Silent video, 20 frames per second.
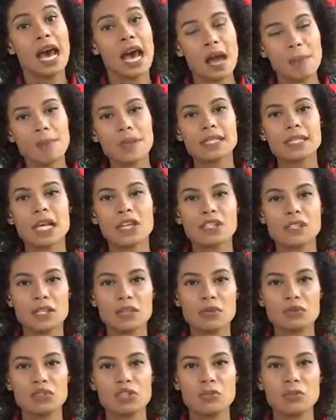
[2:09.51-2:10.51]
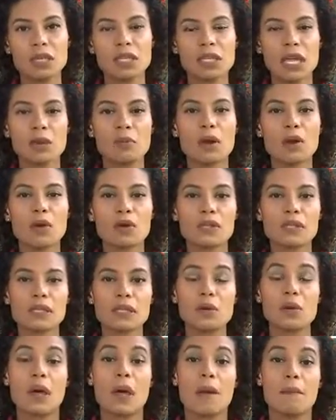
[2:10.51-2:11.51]
apesar de ser um time que está numa
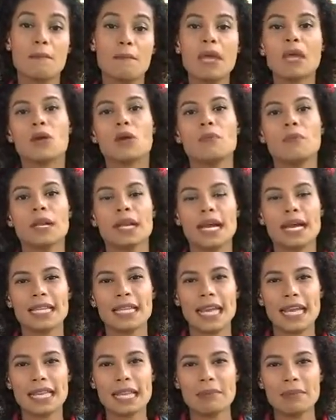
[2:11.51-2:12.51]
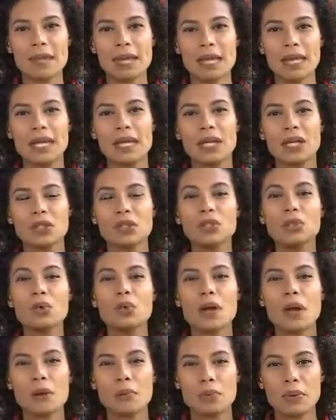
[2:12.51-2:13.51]
condição bem complicada na tabela
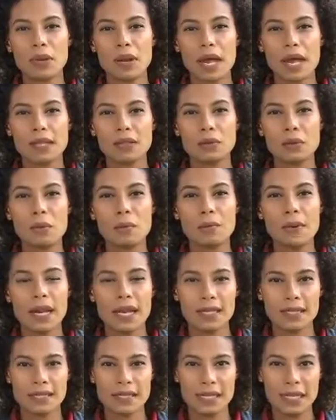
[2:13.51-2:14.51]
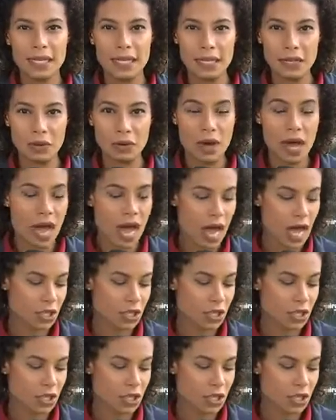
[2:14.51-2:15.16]
do Campeonato Brasileiro.